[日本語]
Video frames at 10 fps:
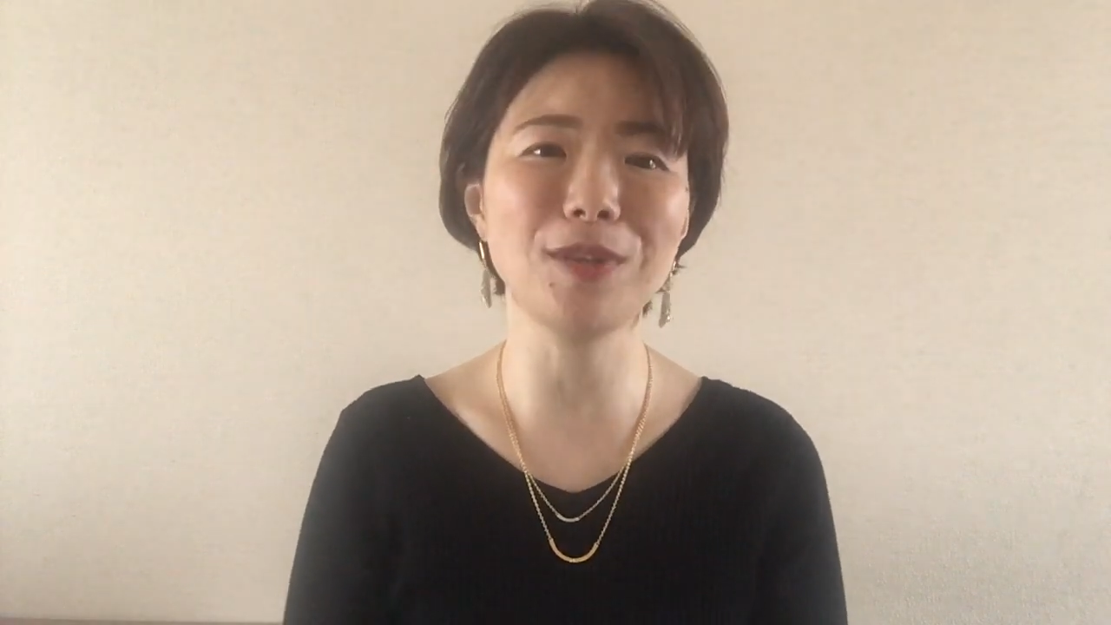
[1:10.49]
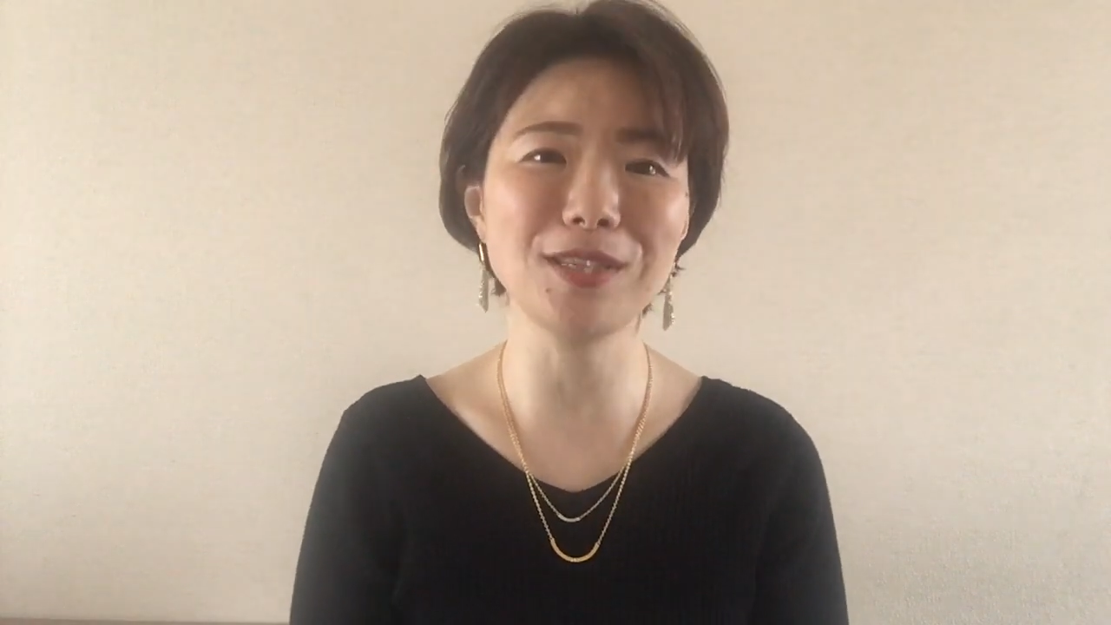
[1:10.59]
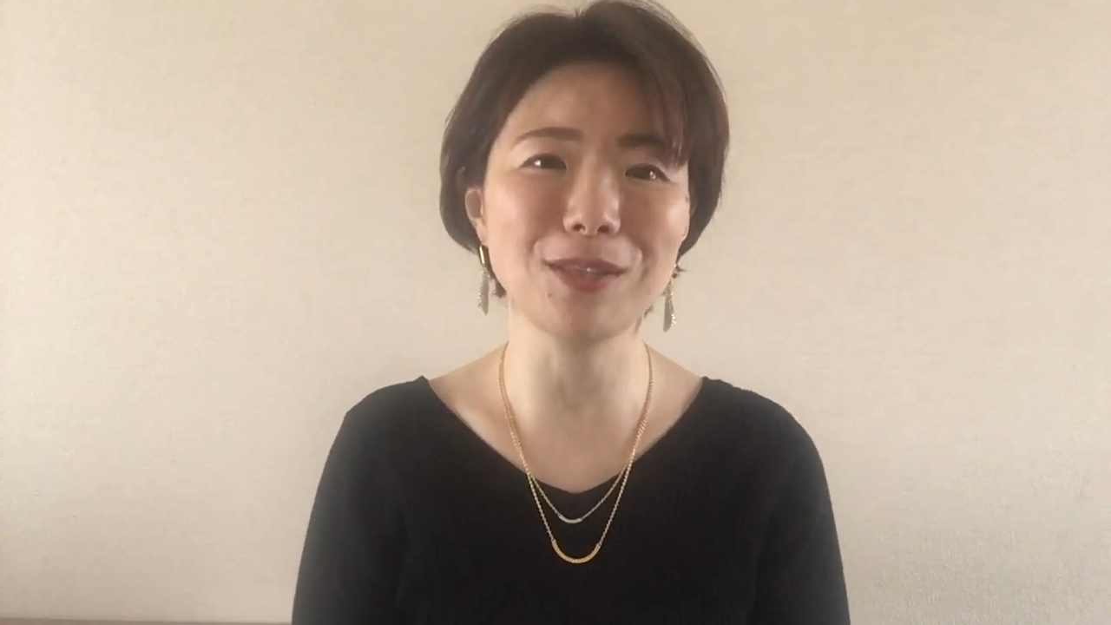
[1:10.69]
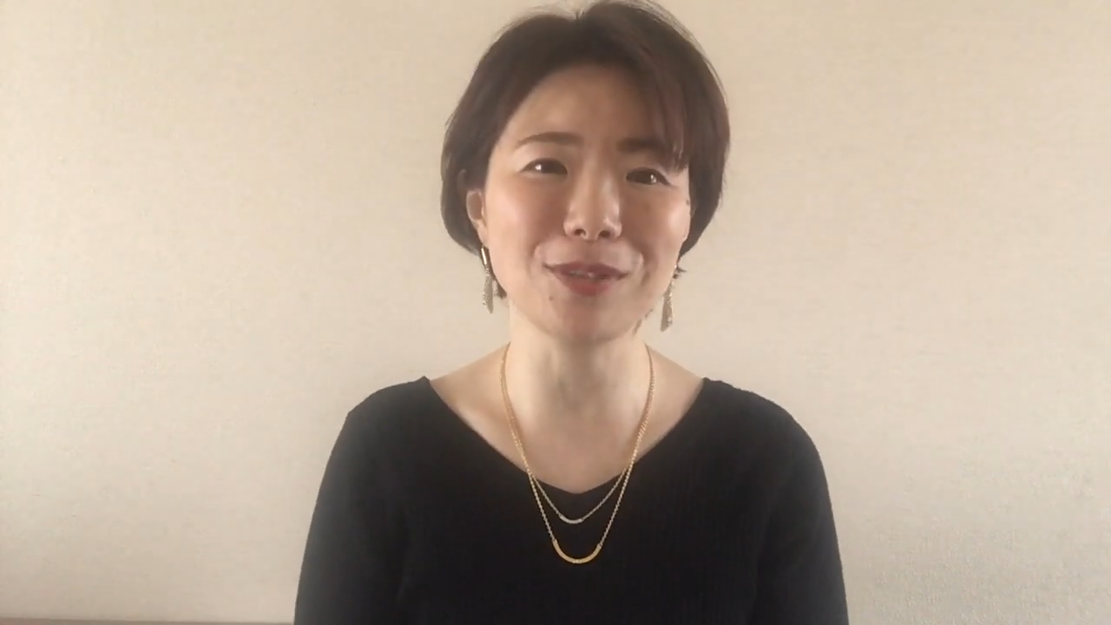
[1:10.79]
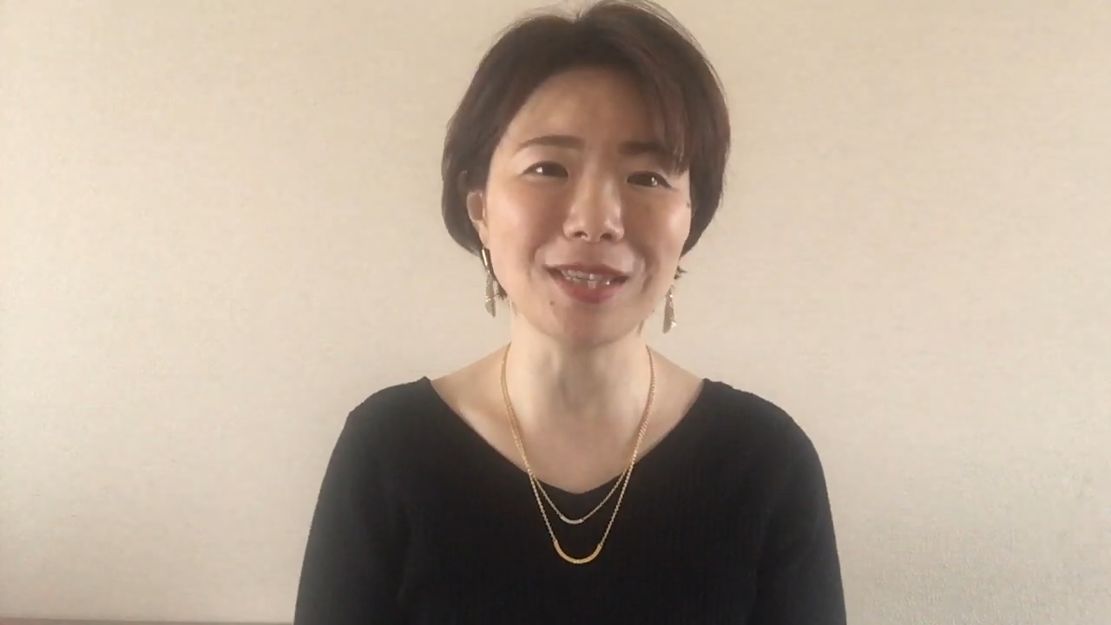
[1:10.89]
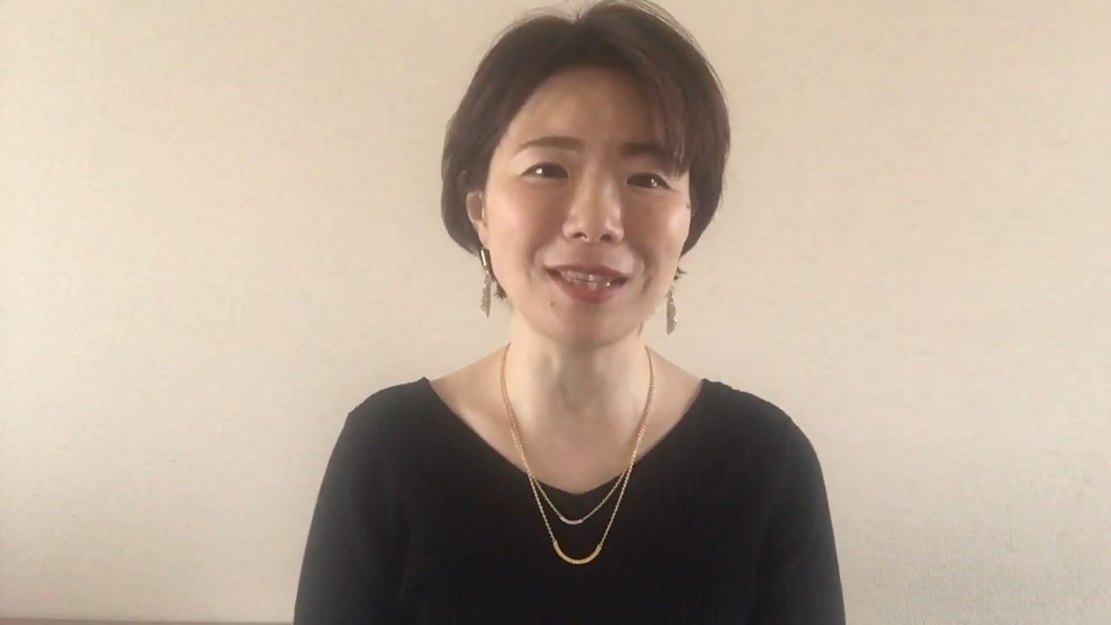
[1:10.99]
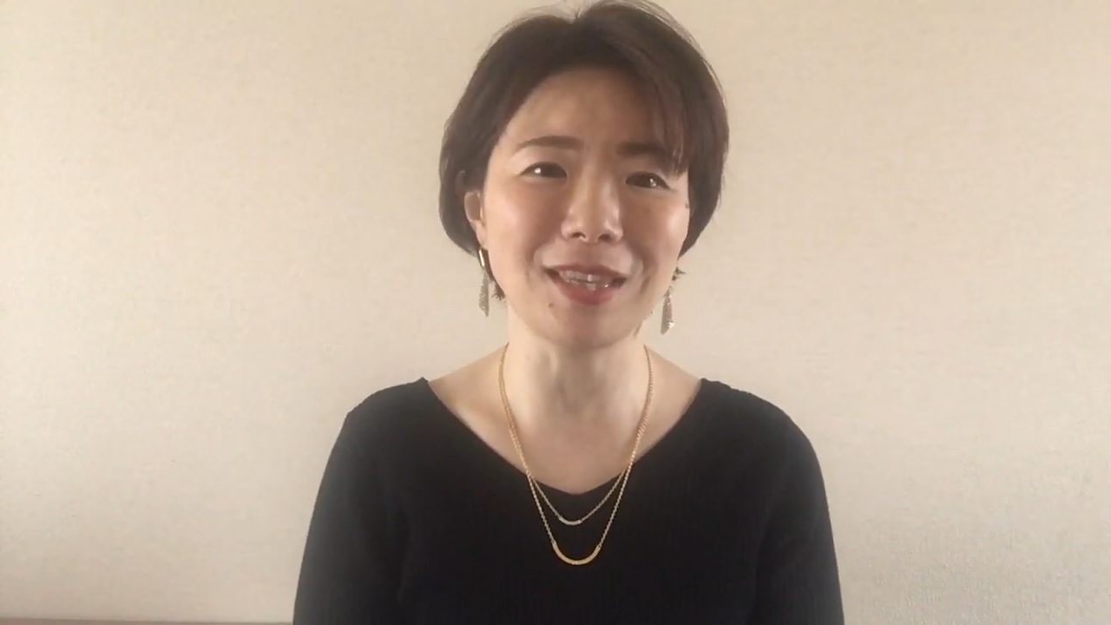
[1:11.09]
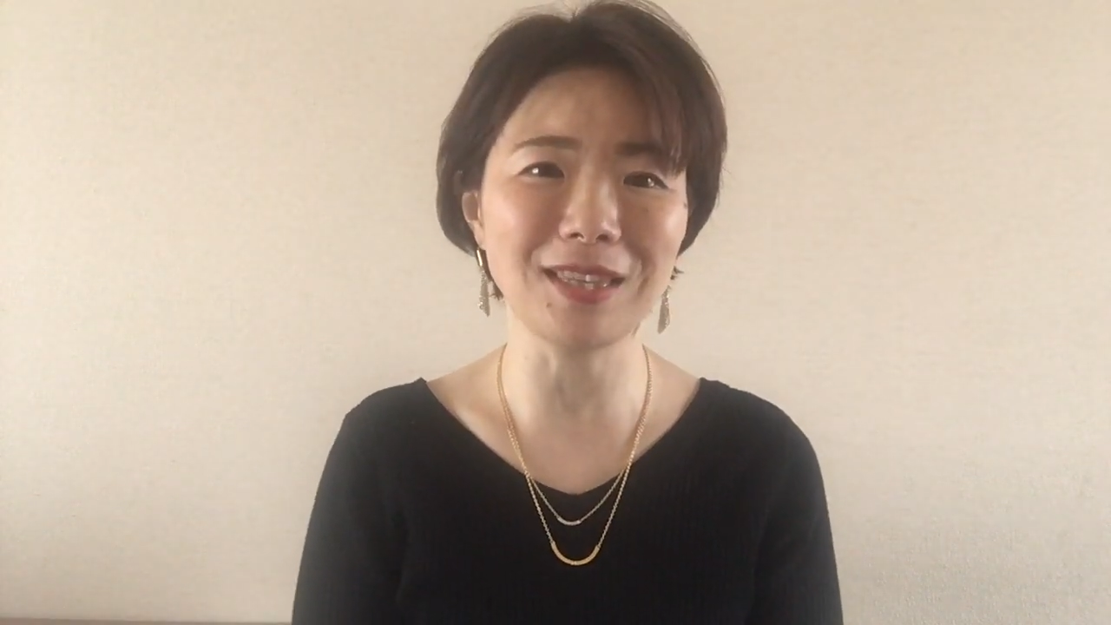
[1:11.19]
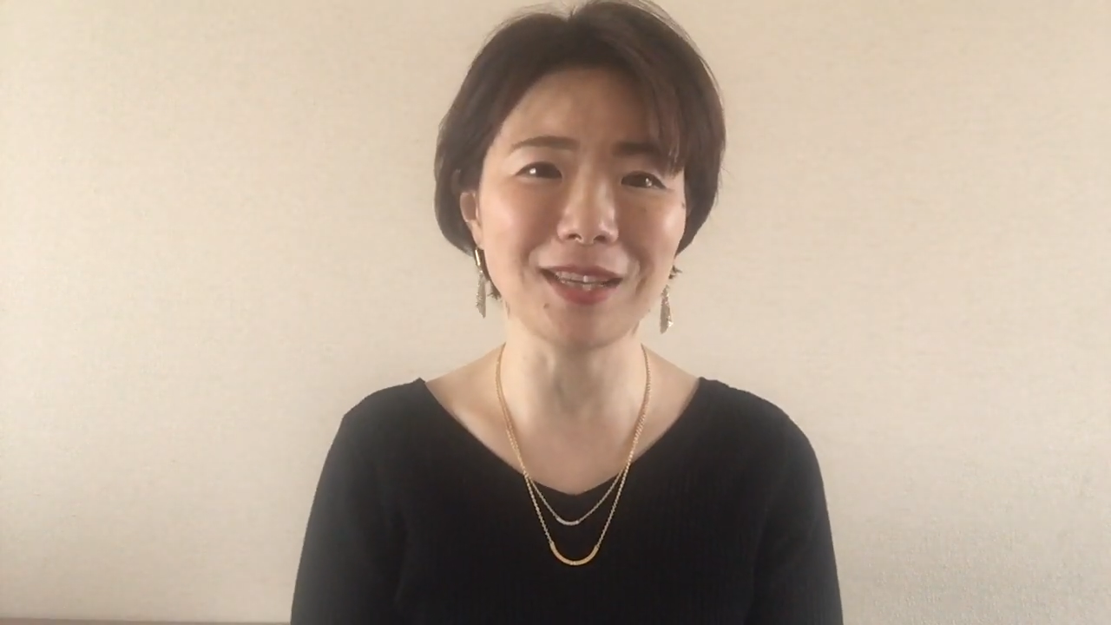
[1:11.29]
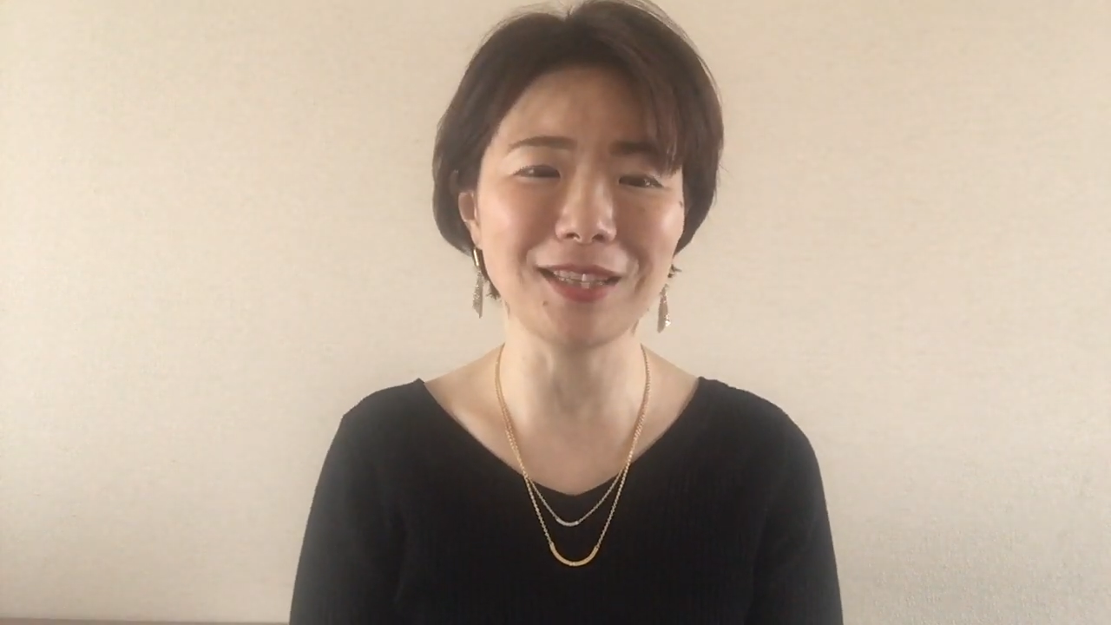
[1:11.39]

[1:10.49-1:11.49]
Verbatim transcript: プレゼントさせていた